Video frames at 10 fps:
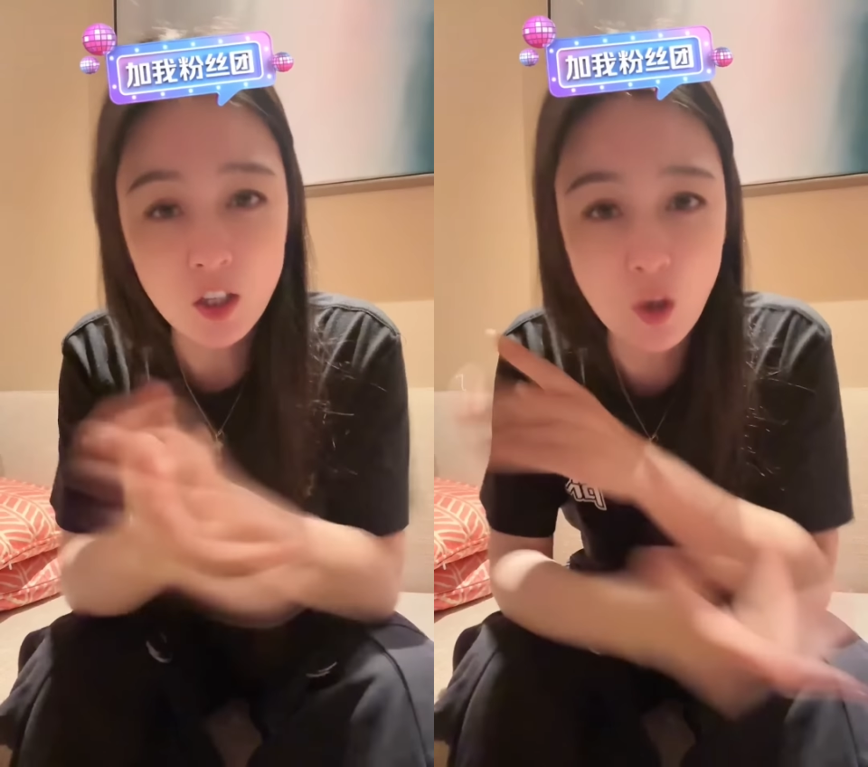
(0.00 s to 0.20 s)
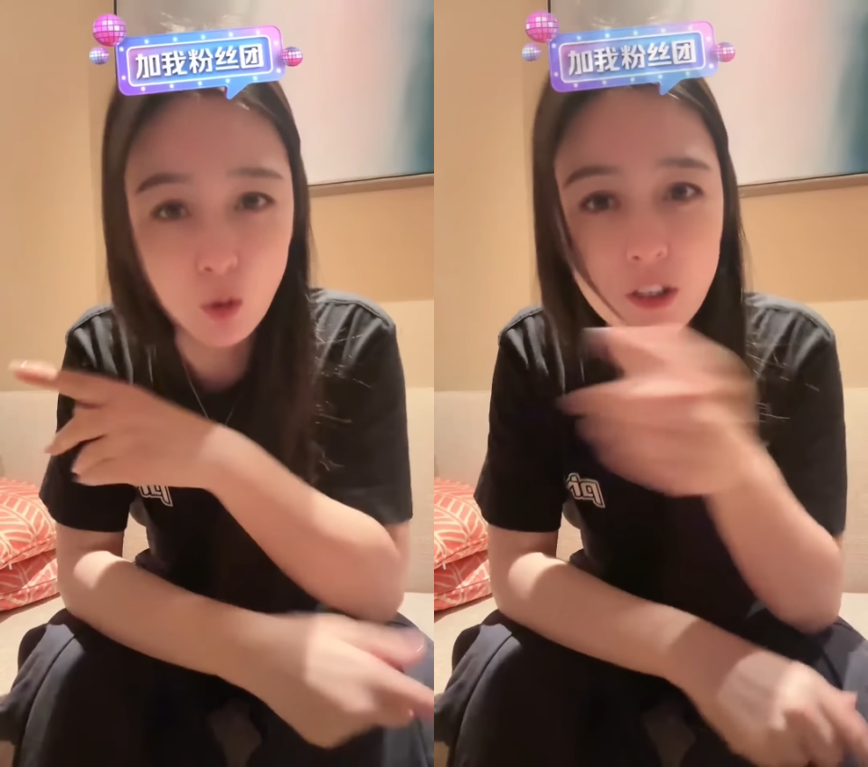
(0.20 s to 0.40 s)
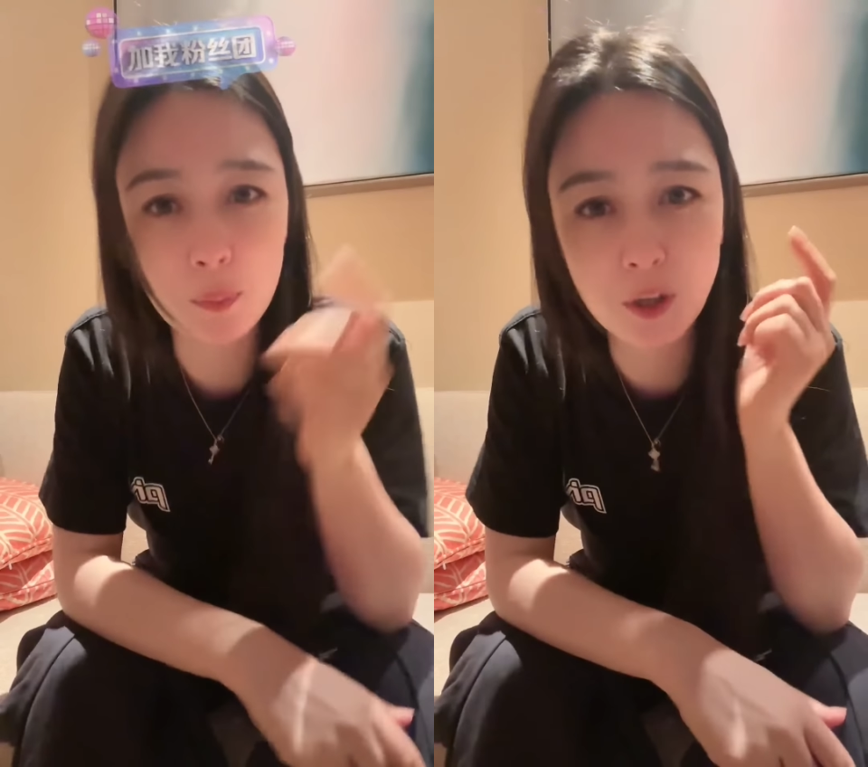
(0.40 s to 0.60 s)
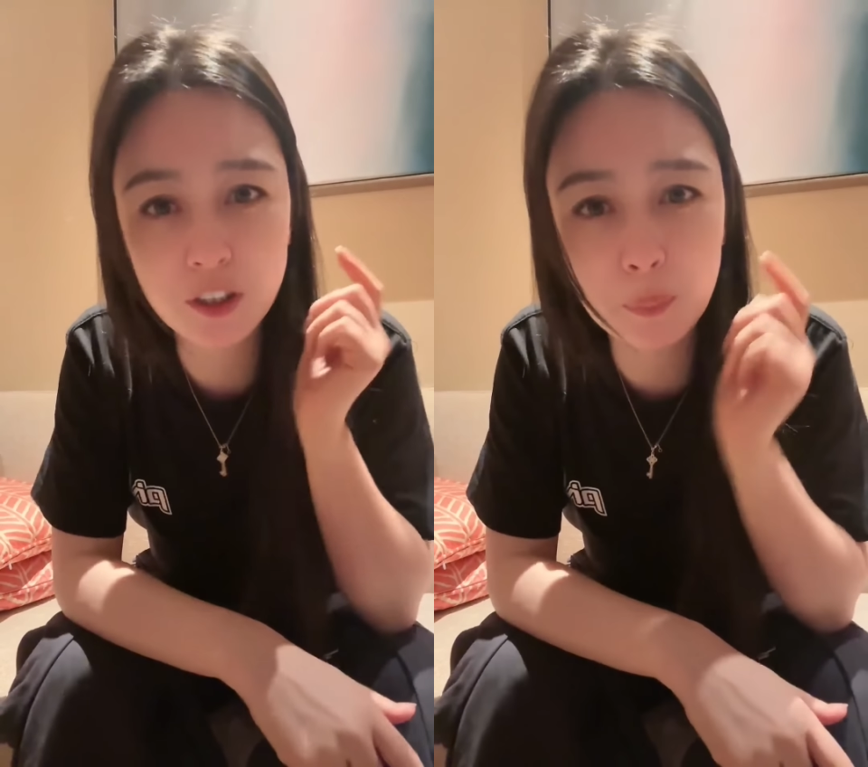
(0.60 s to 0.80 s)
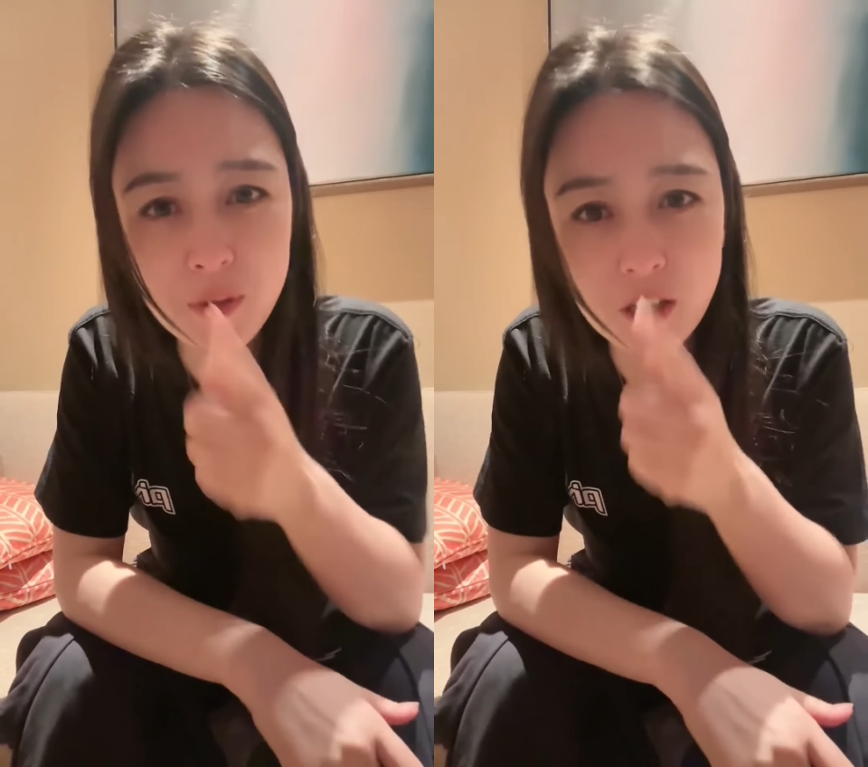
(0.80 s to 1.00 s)
有什么
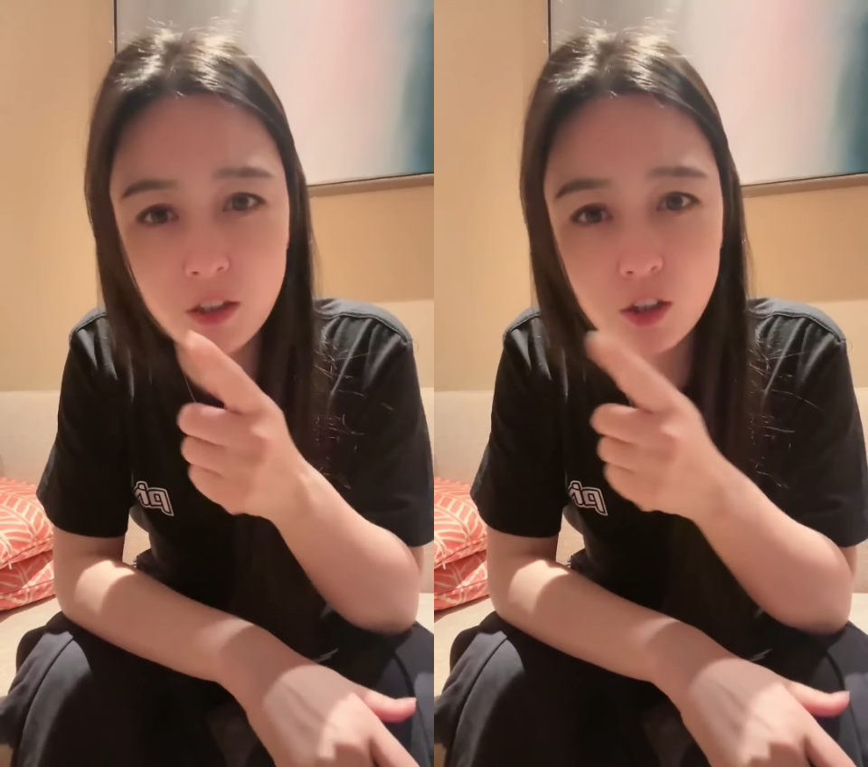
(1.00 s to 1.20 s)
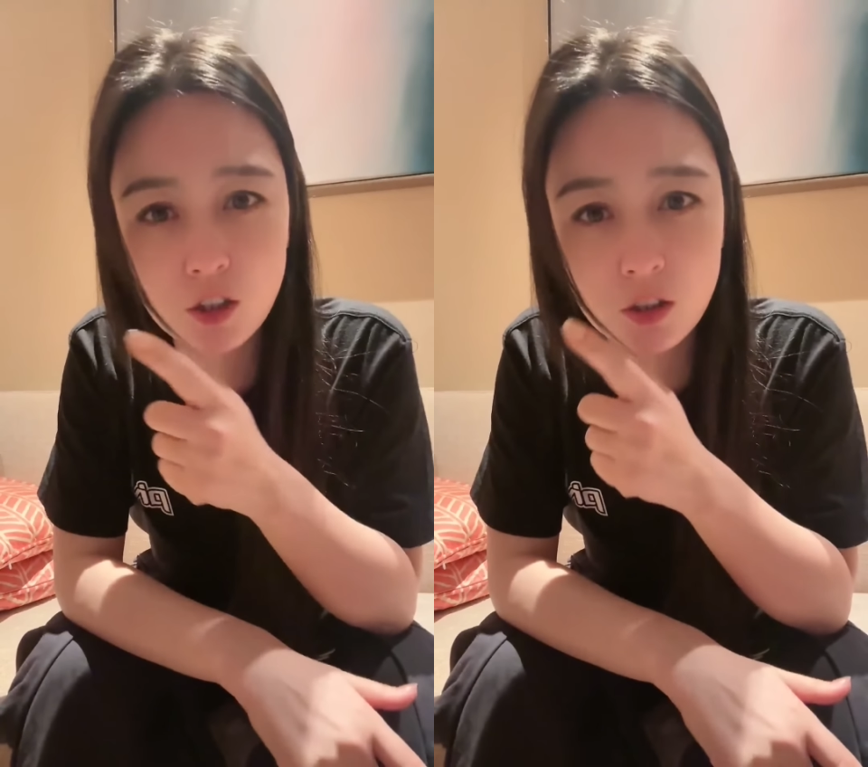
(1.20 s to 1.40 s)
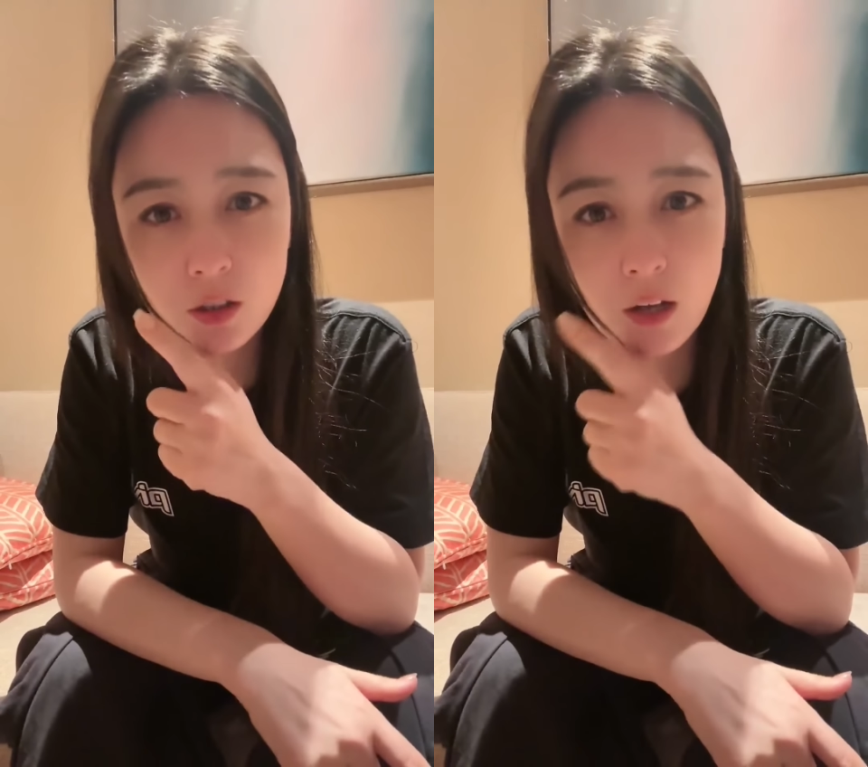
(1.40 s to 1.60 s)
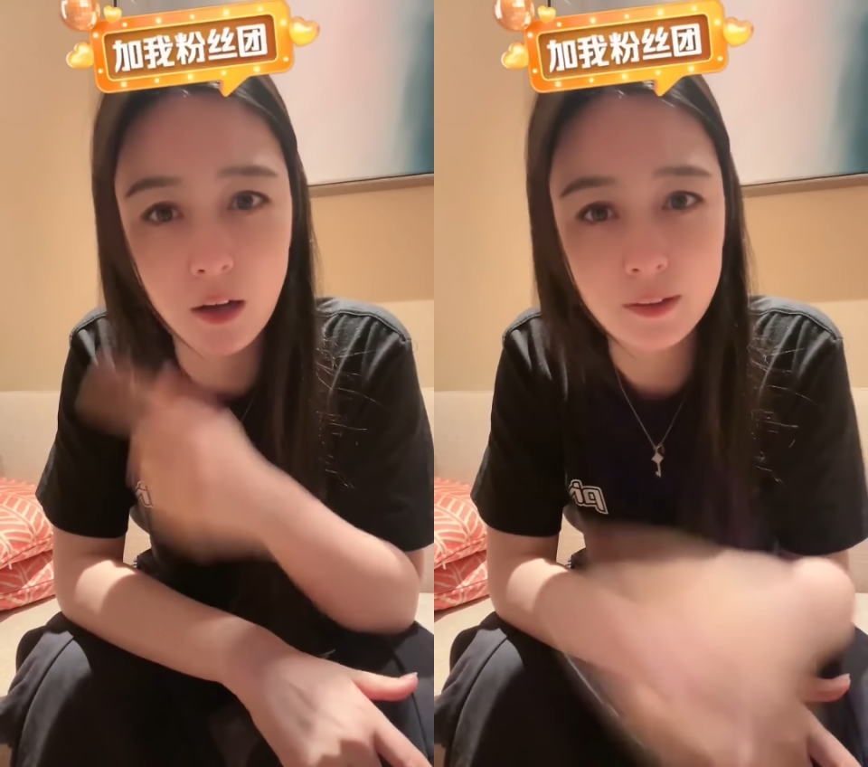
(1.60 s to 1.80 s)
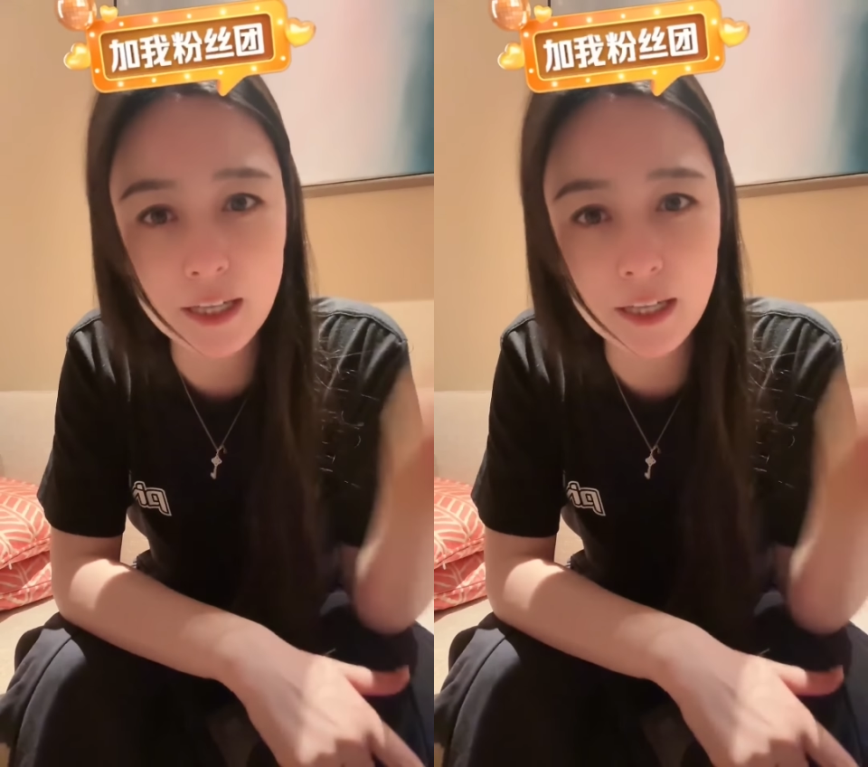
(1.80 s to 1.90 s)
是必吃的？